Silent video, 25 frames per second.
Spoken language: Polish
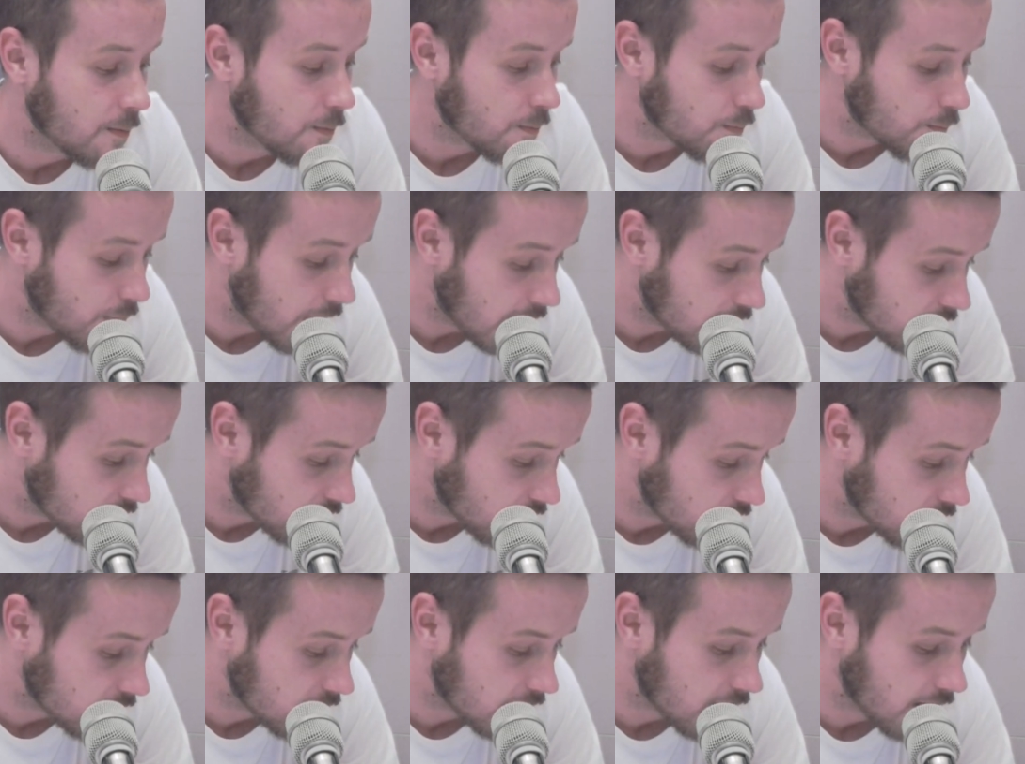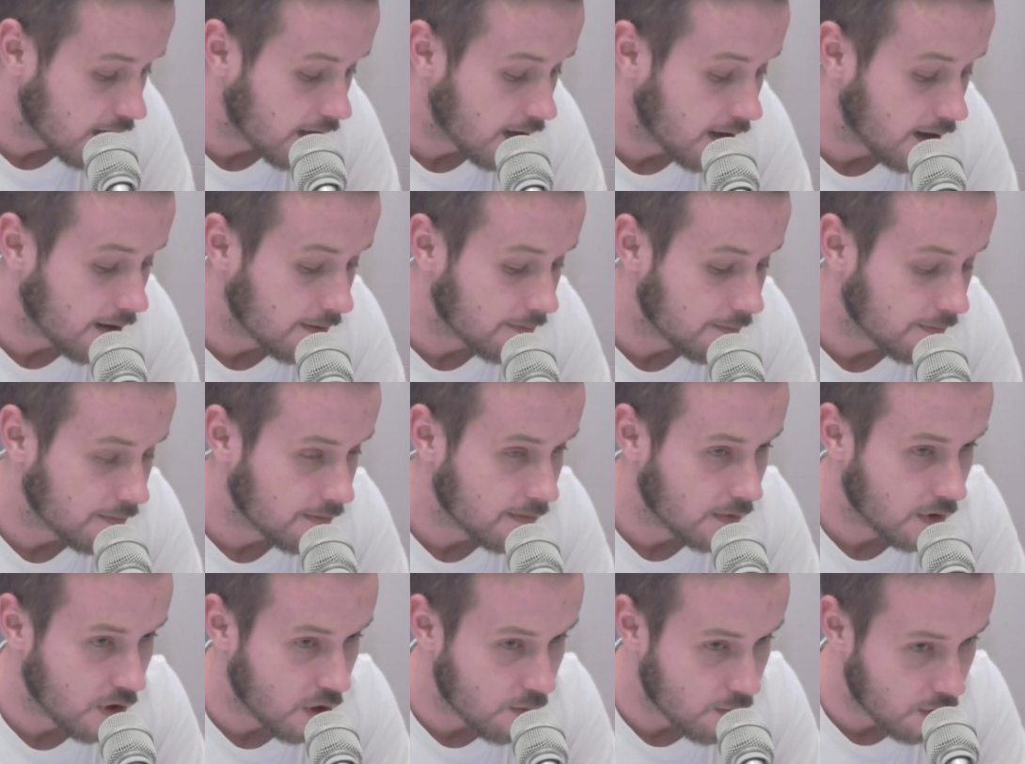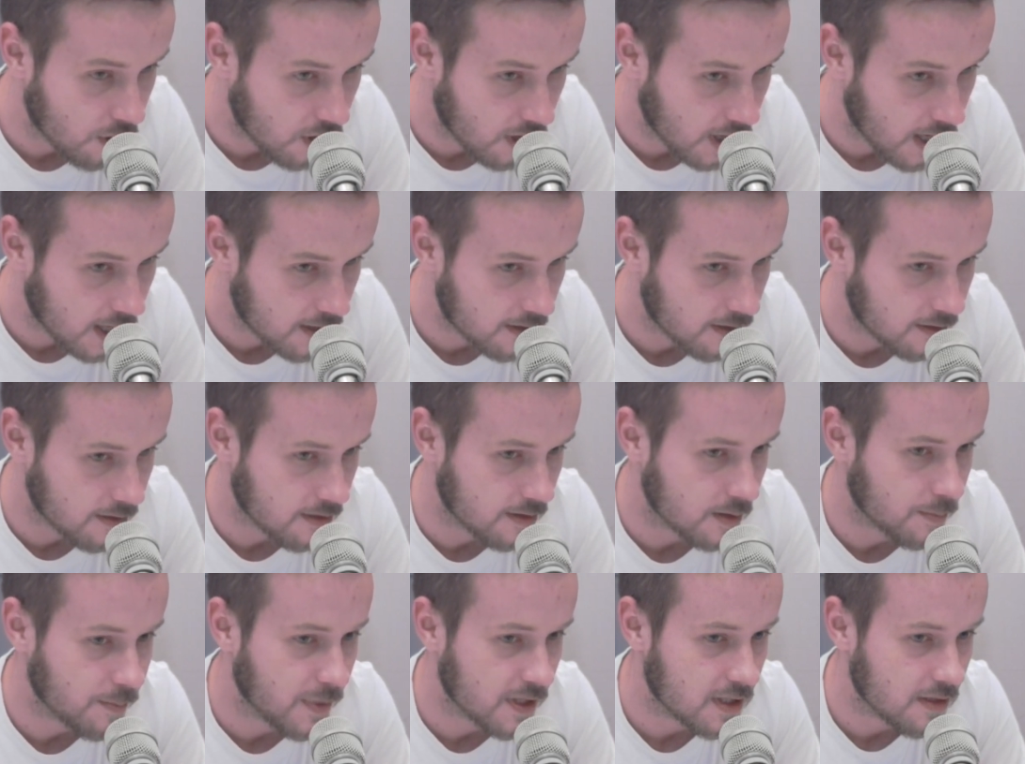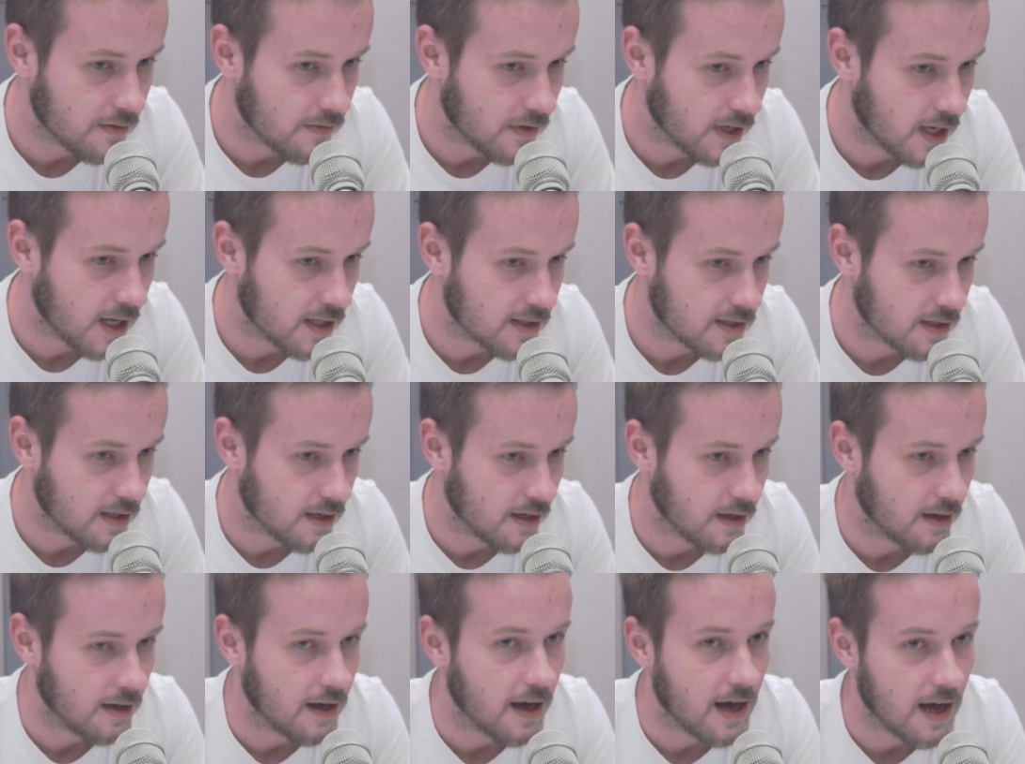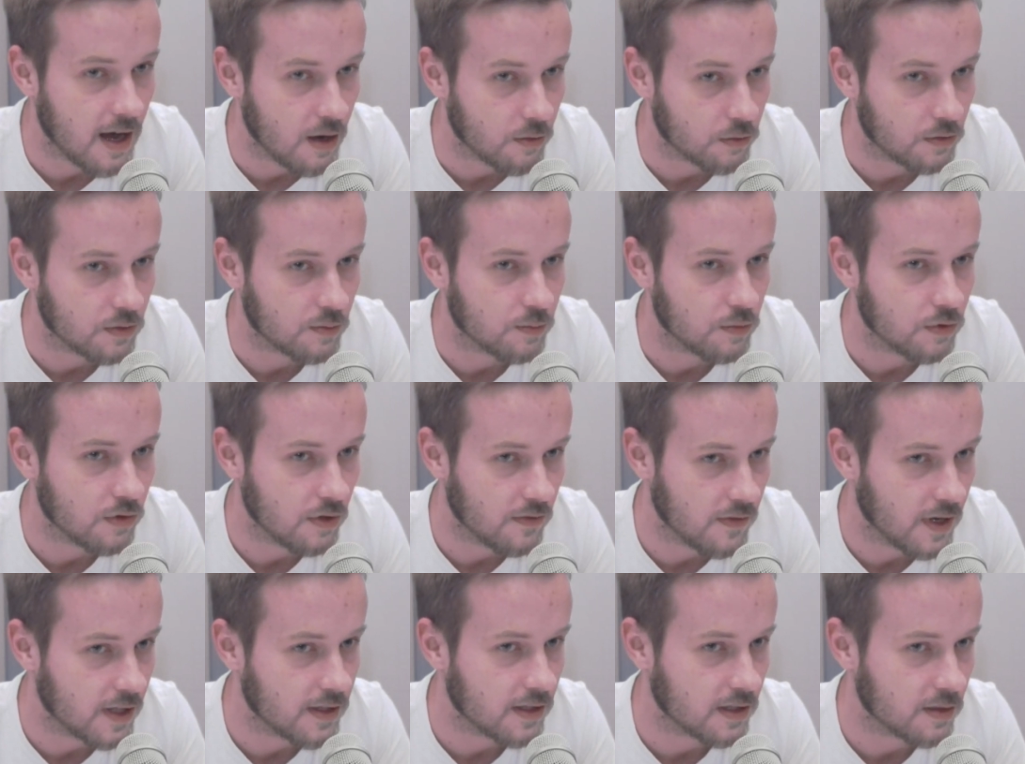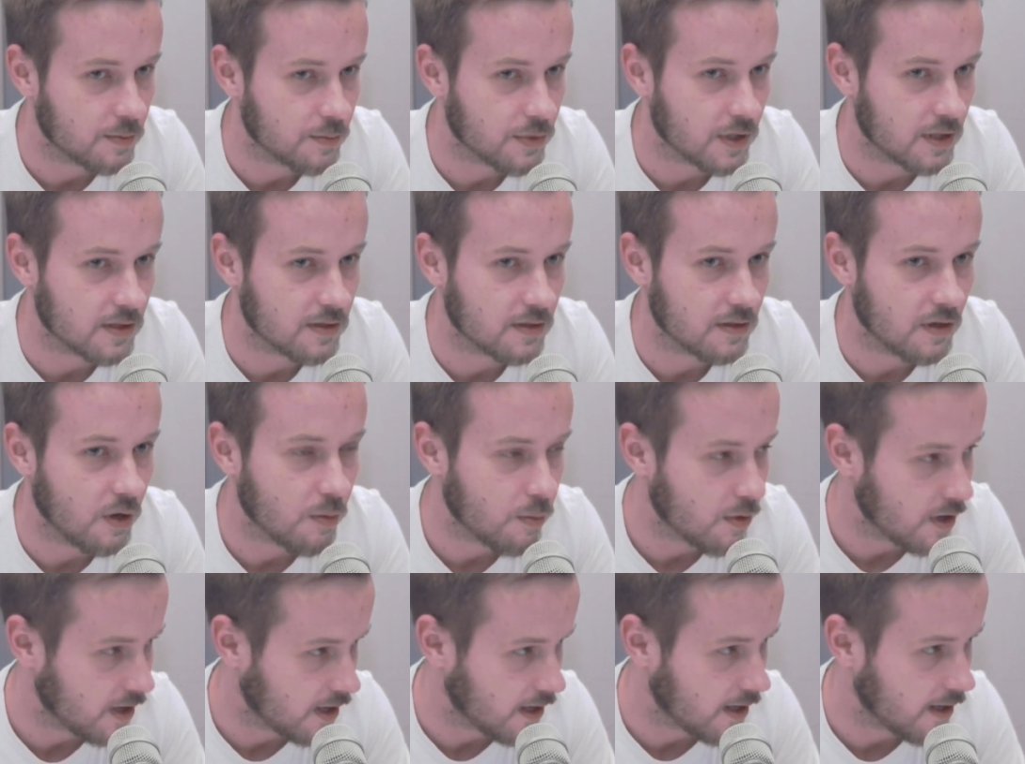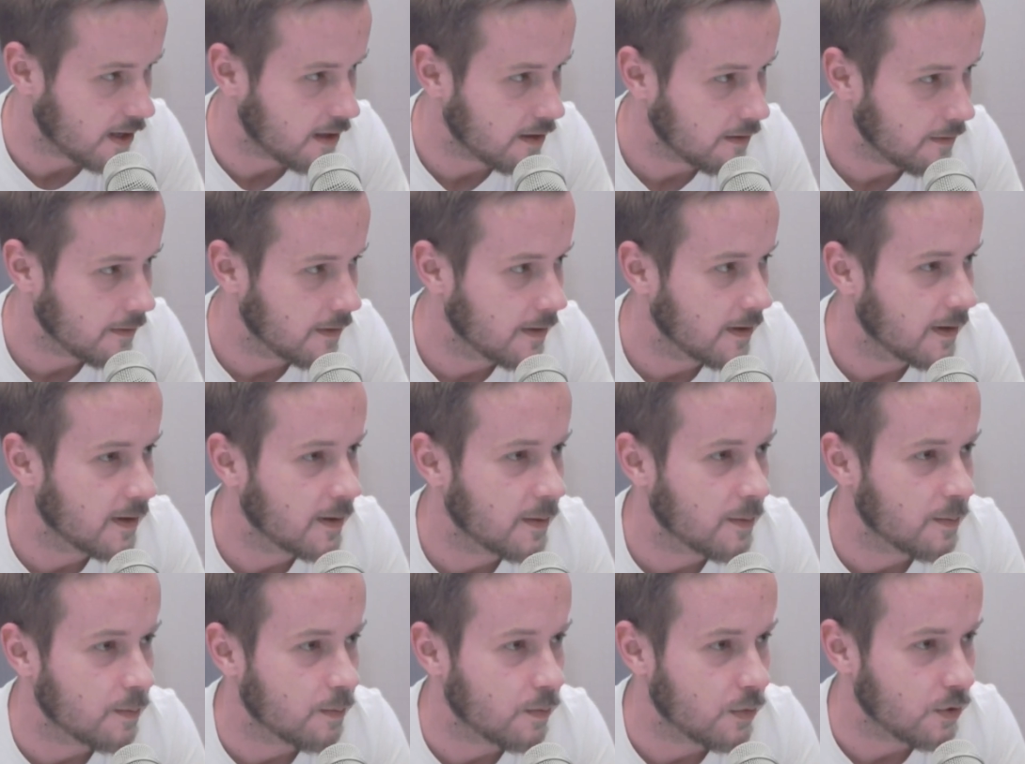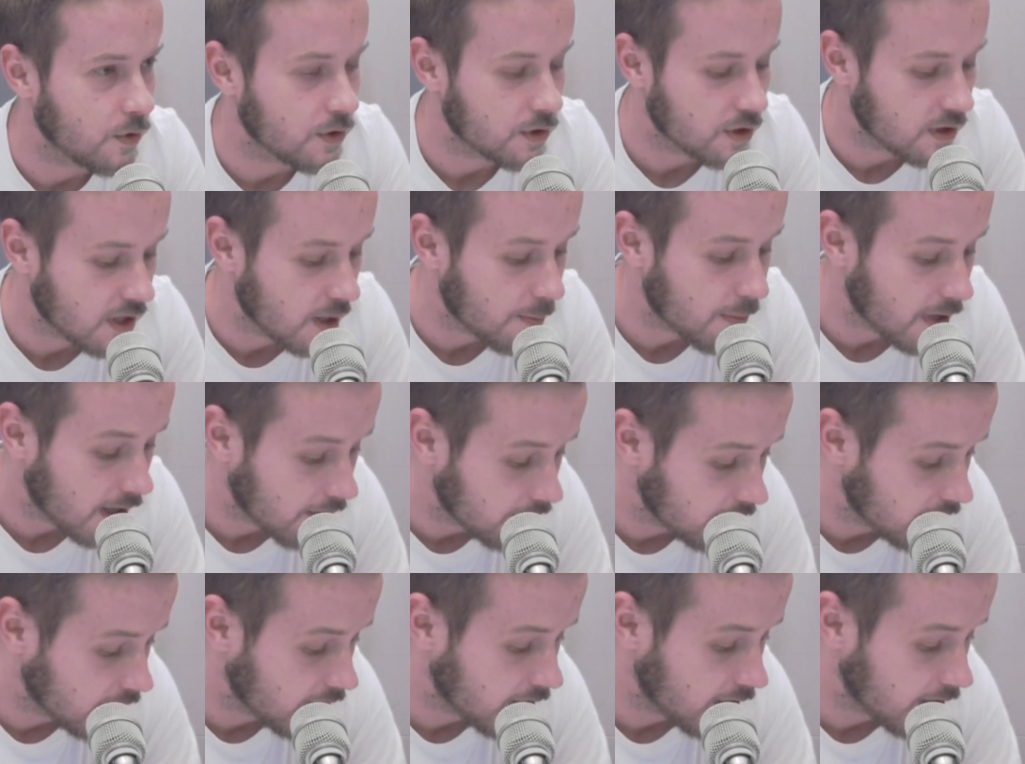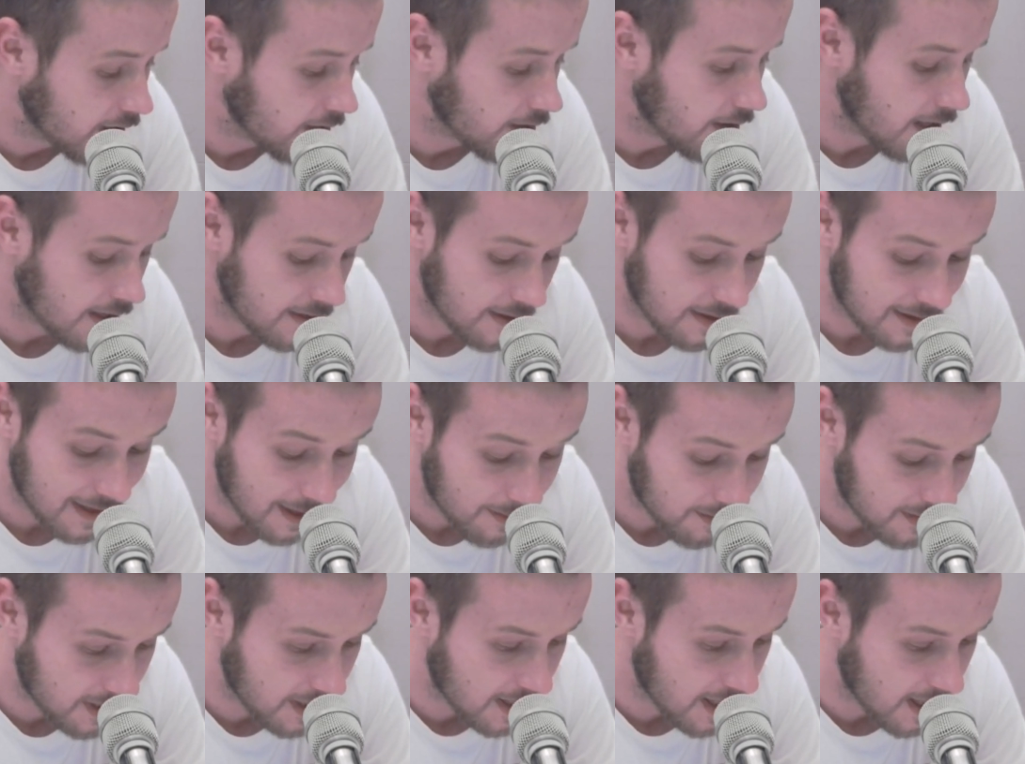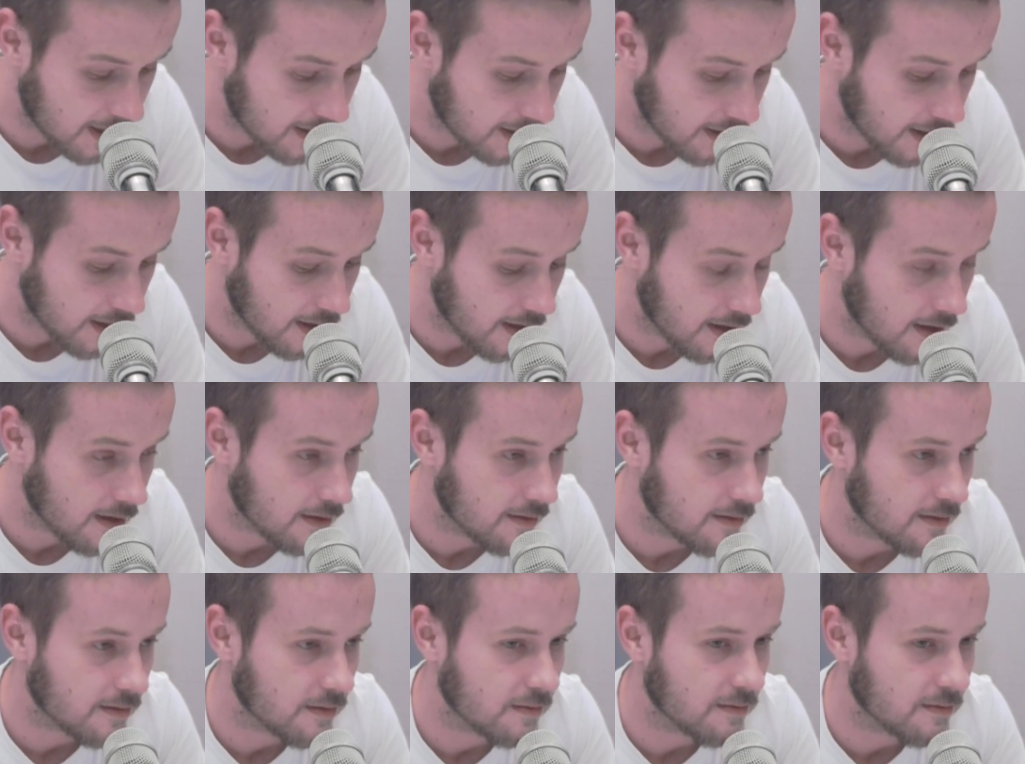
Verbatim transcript: Patrząc na homologację czy specyfikację aut budowanych przez OBR, były to naprawdę, jak na tamte lata,